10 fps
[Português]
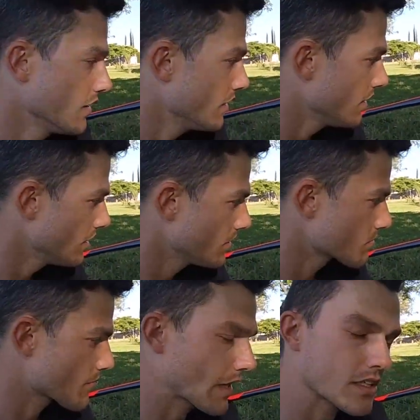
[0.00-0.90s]
E
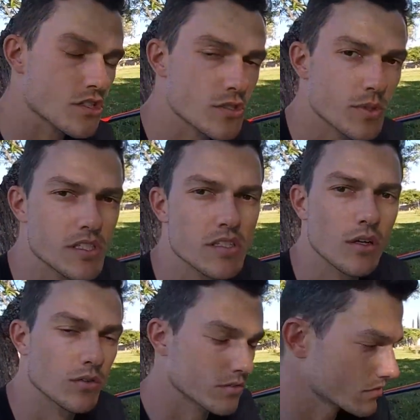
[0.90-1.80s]
a
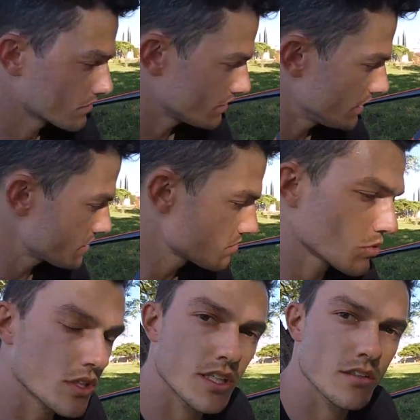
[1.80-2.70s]
suspensão desse
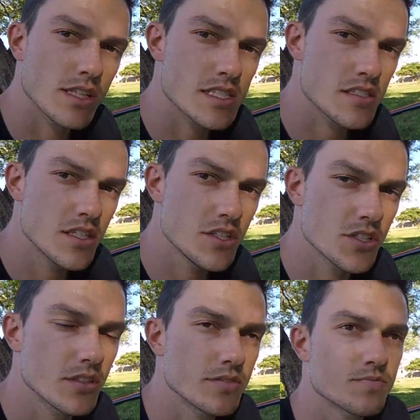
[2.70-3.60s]
modelo da
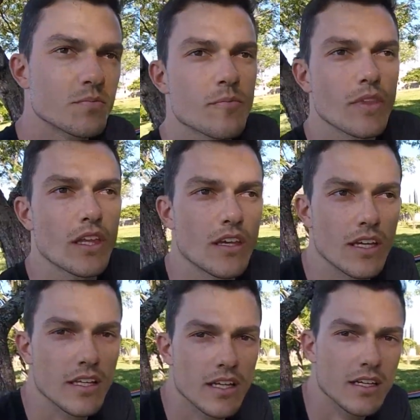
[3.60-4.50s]
CID,
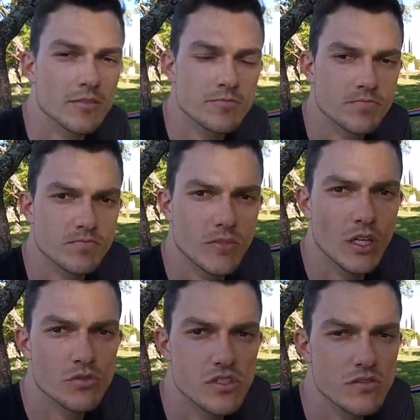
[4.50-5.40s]
ela tem
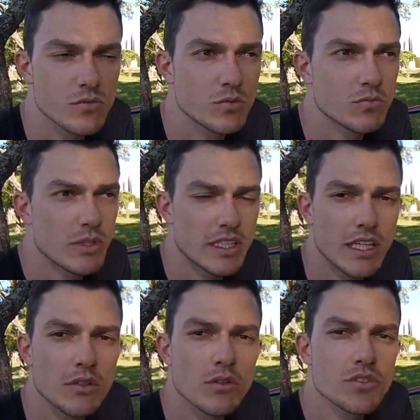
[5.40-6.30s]
um, uma
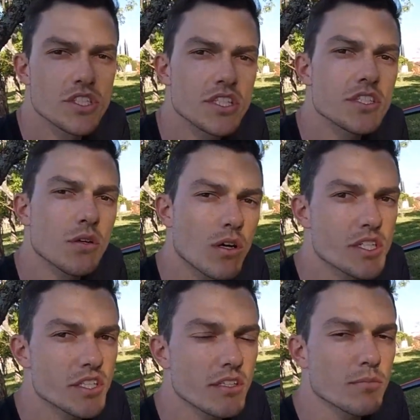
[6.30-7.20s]
tecnologia de
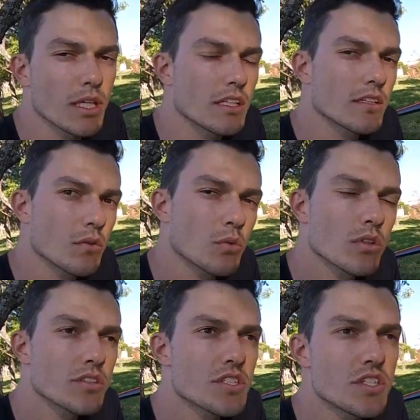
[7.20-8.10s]
rocha também. Então,
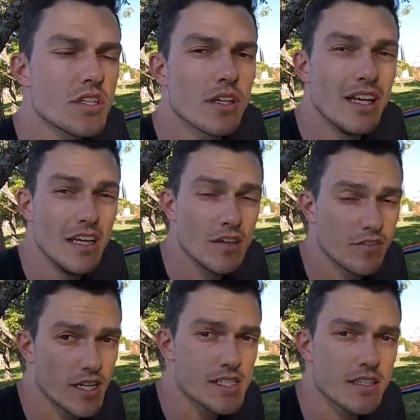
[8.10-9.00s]
quando a gente
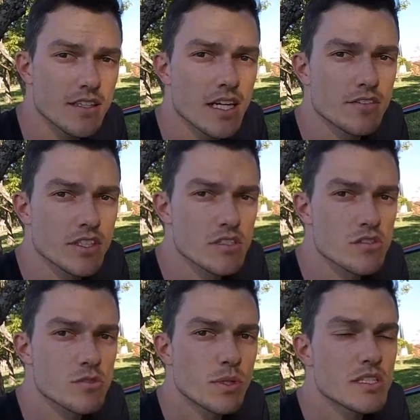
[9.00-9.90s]
faz a trava da
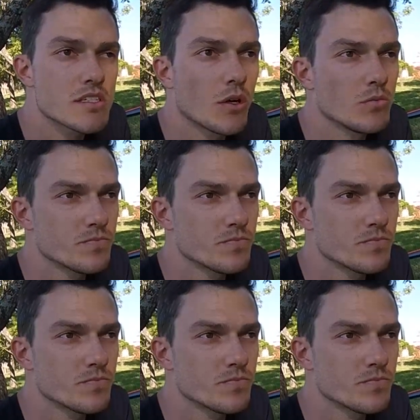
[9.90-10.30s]
suspensão,